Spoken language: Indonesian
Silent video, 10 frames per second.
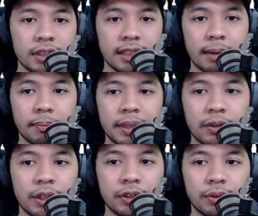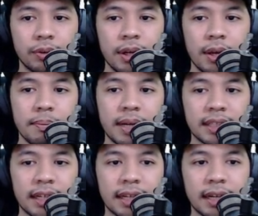kalau setiap minggu itu
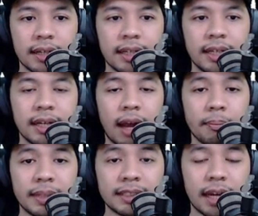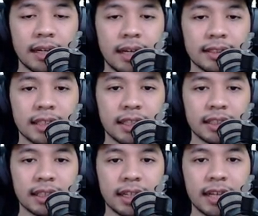biasanya di, di Kamis ada
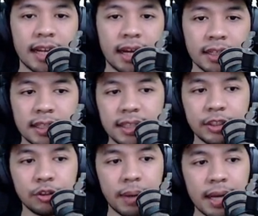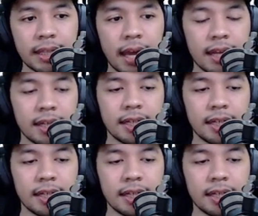skill tree dari Agi, di Jumat